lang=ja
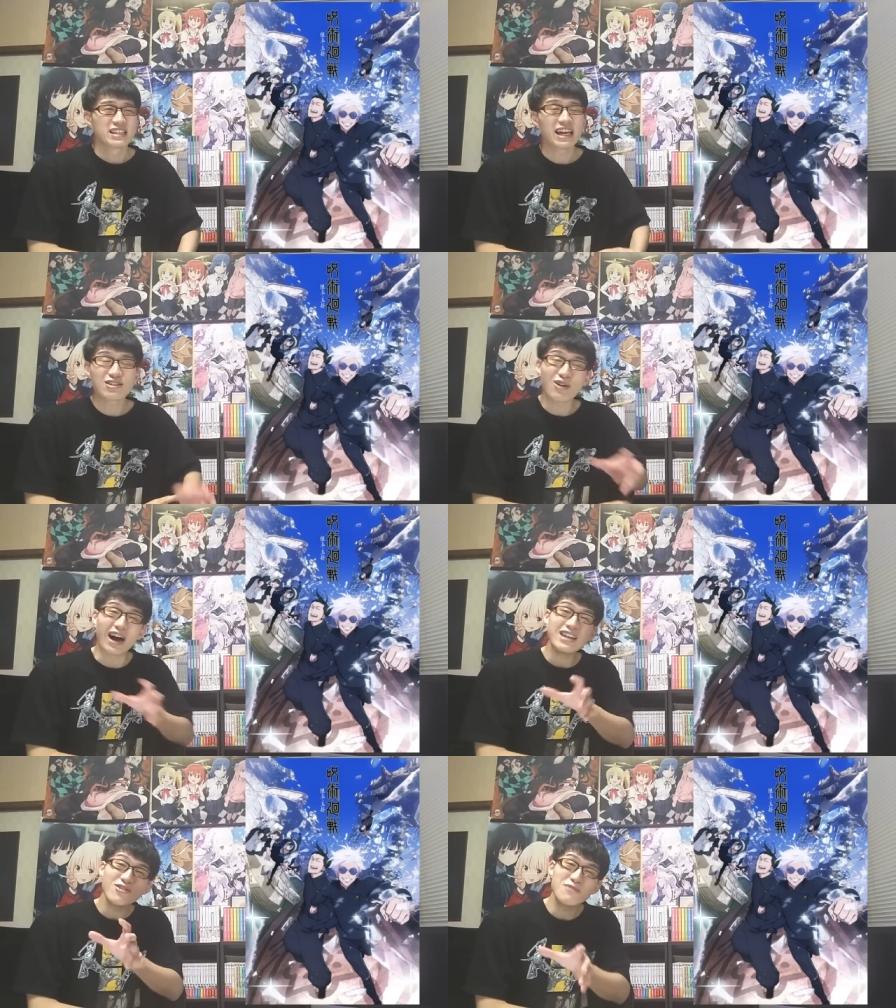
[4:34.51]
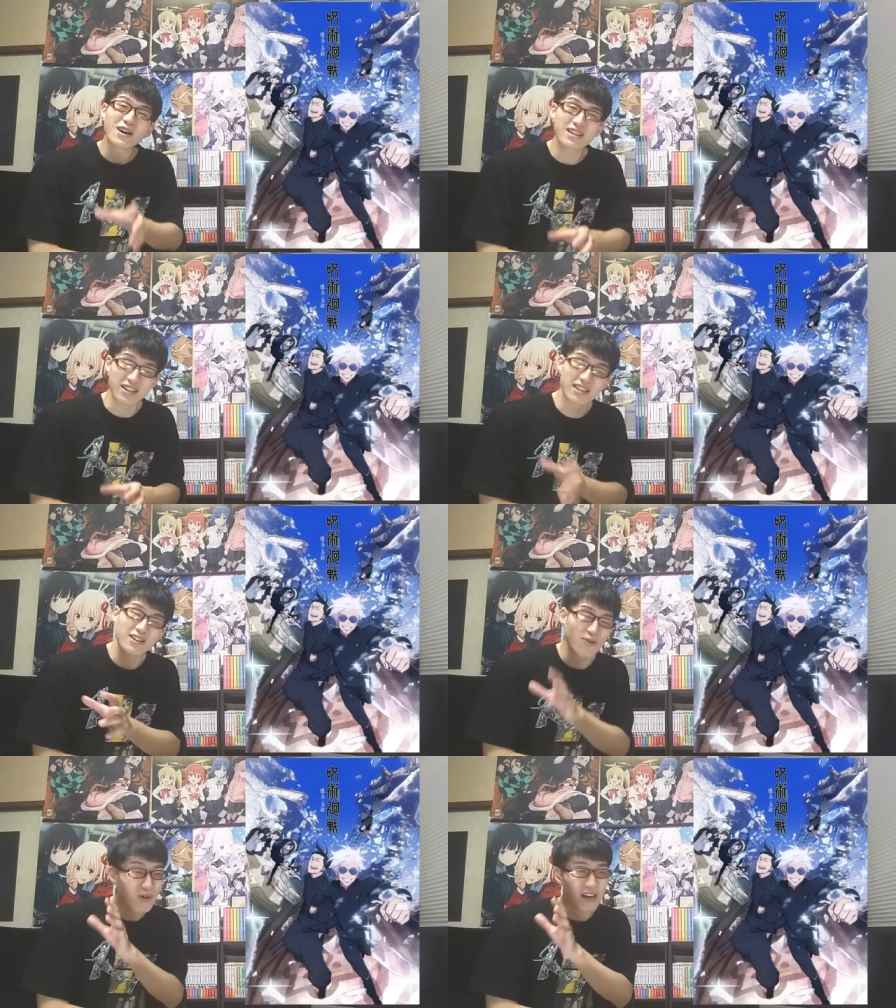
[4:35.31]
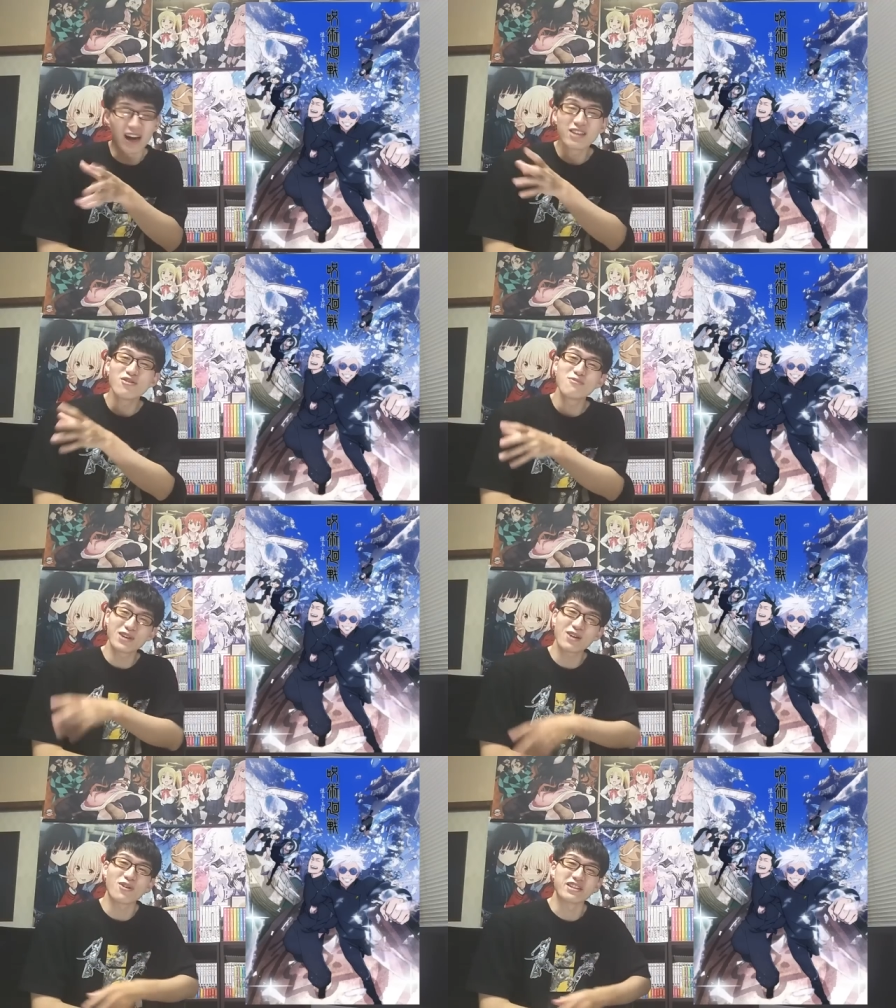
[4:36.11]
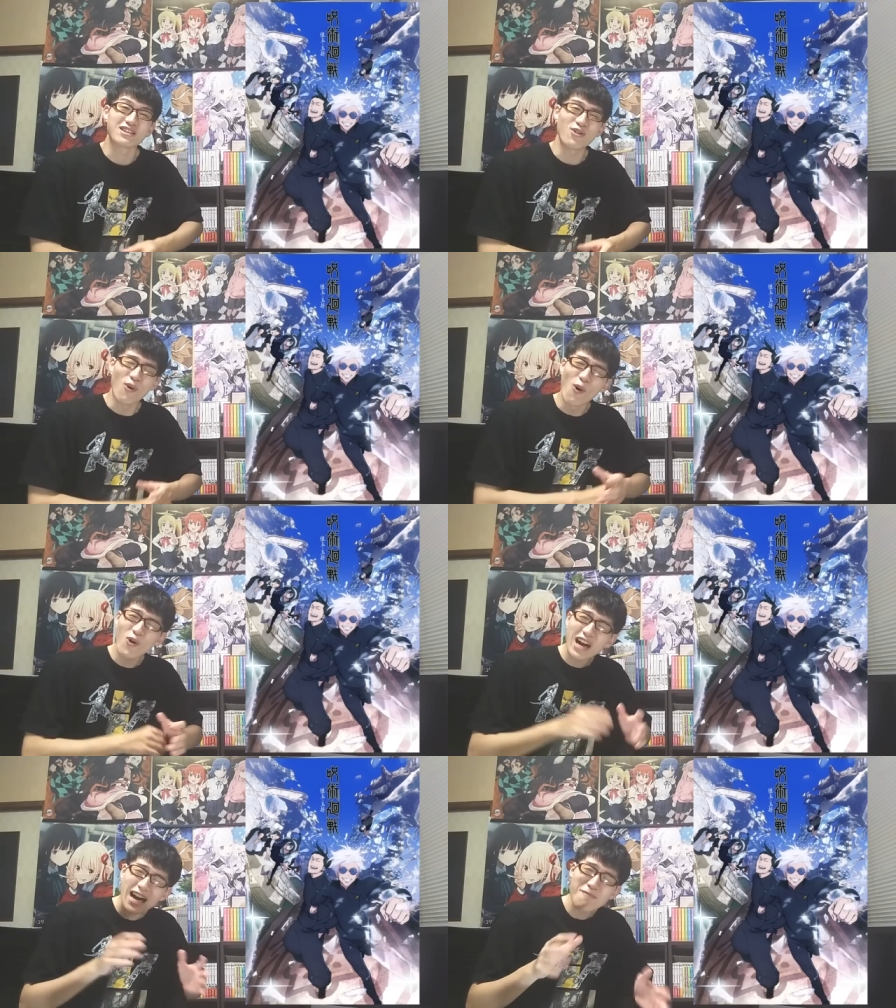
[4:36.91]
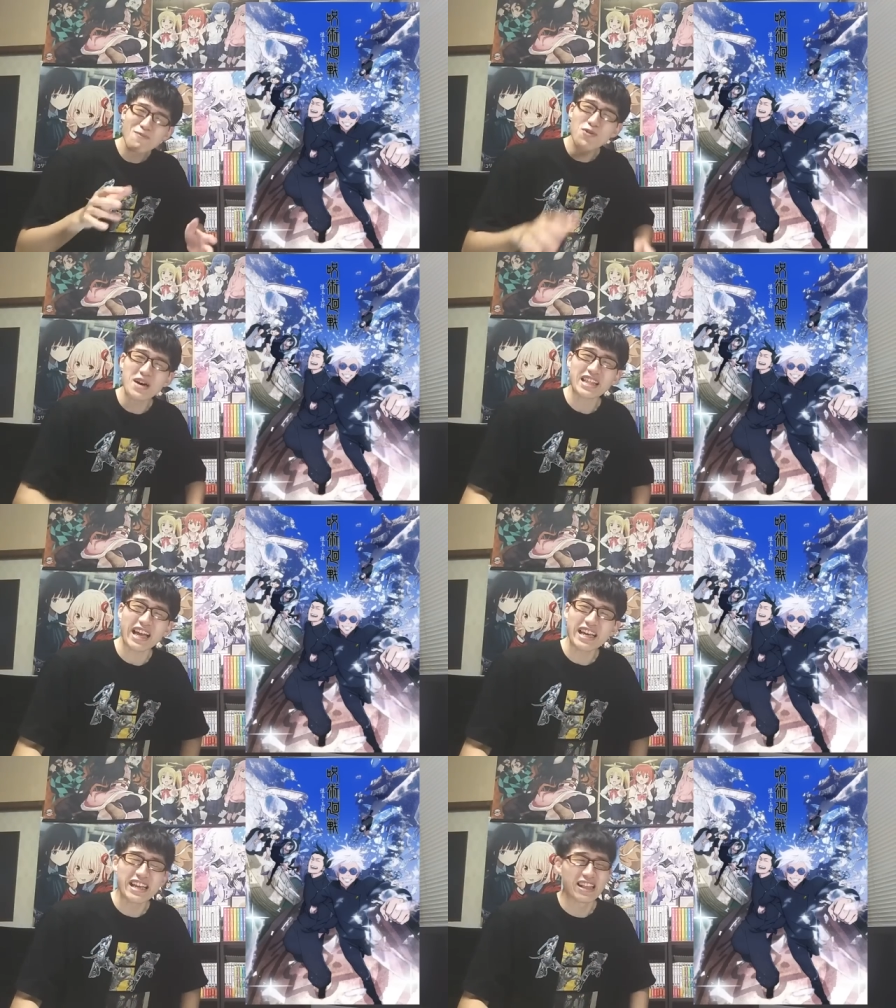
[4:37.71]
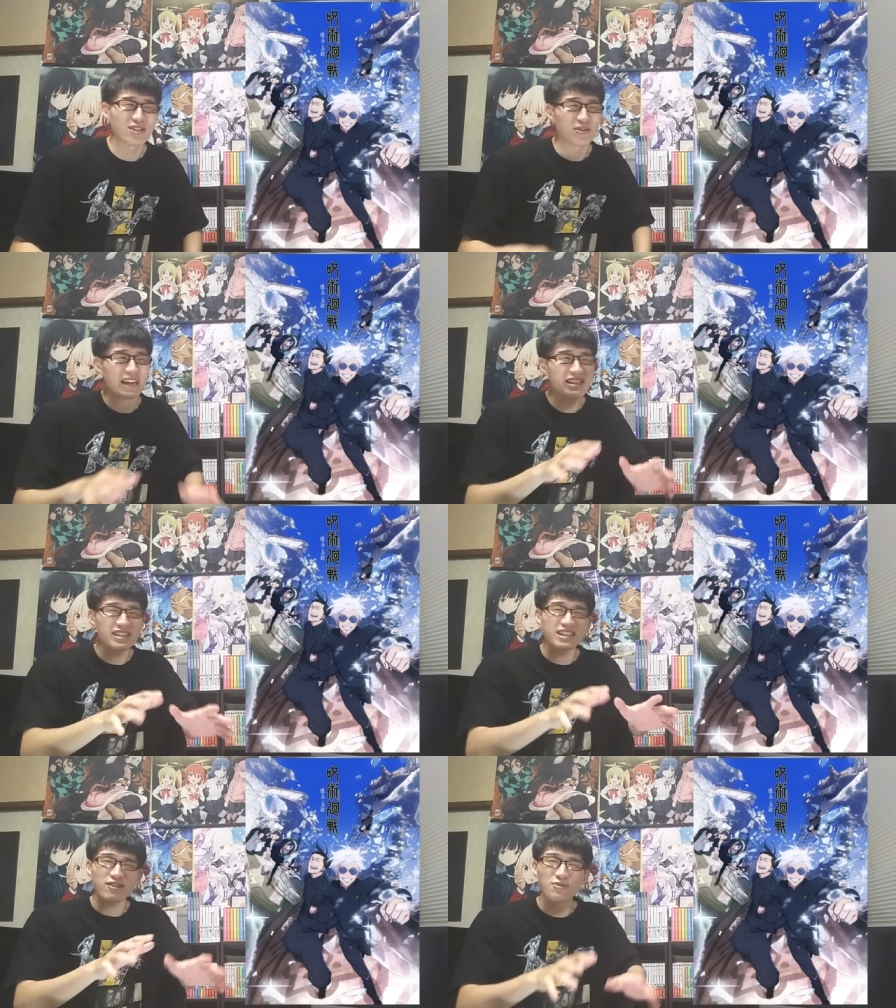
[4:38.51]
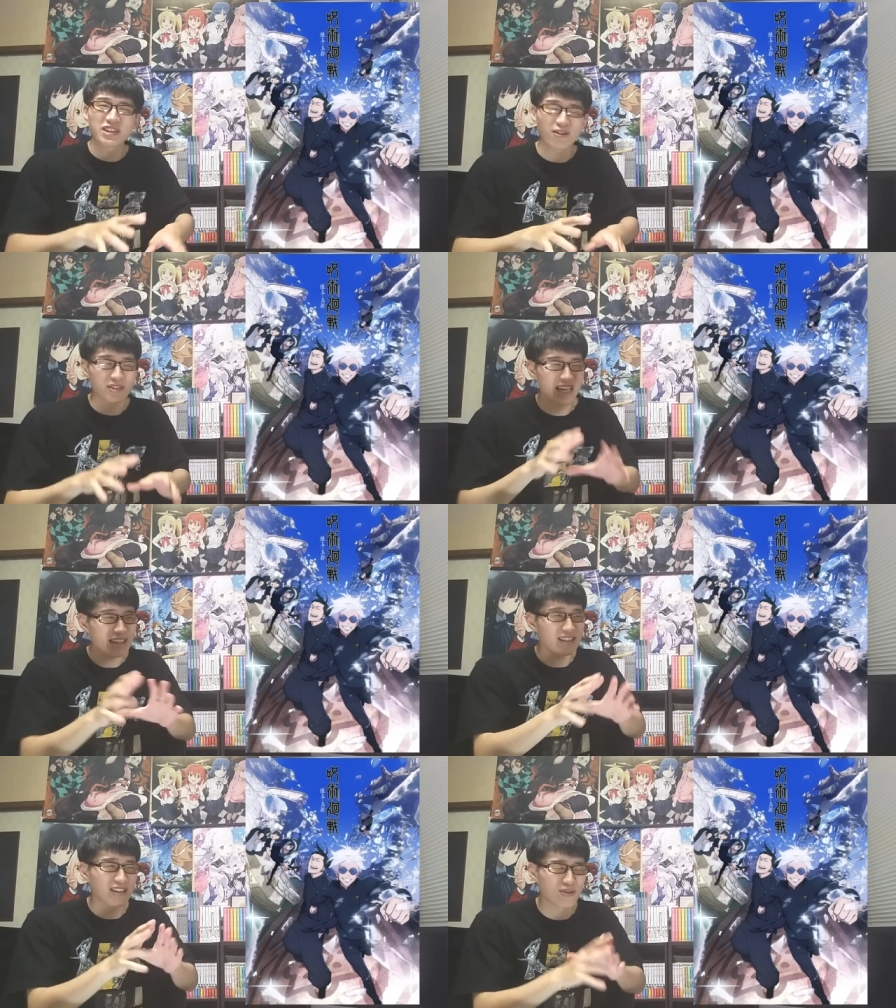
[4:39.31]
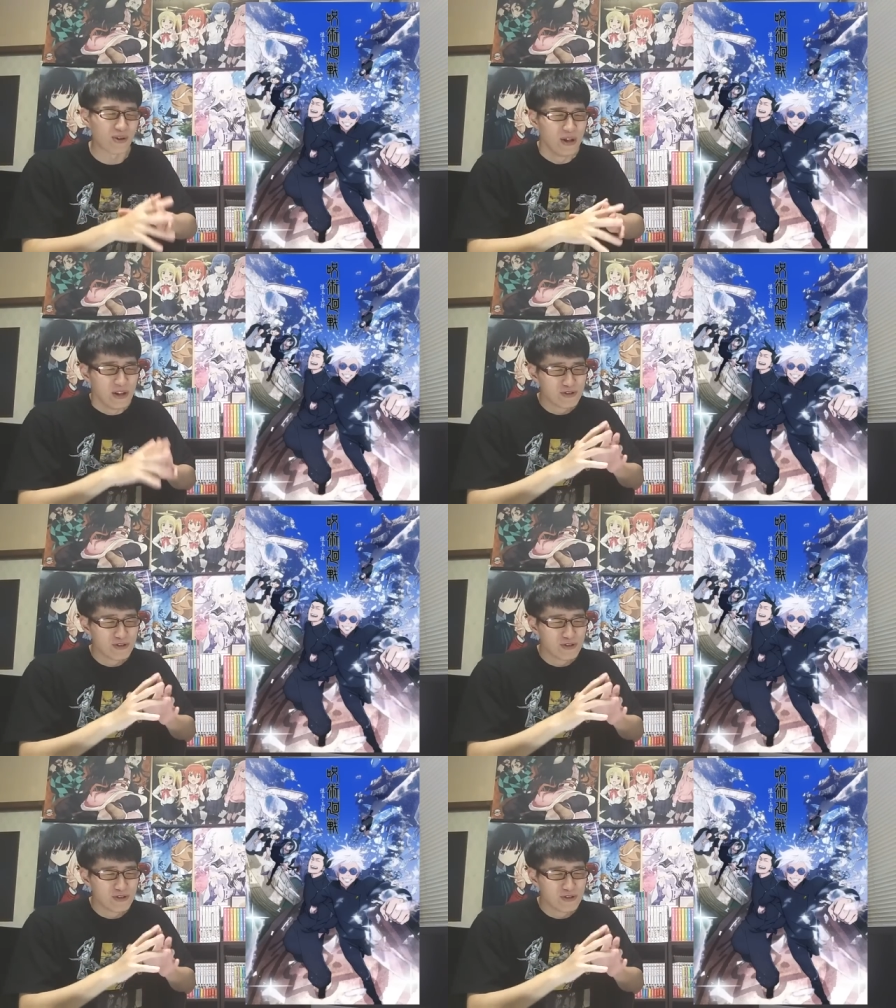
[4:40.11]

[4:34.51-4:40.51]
最初アニオリもあったんですけど、今回アニオリも結構あって、その保管もまたいいんで、その原作も結構さらってるとこ、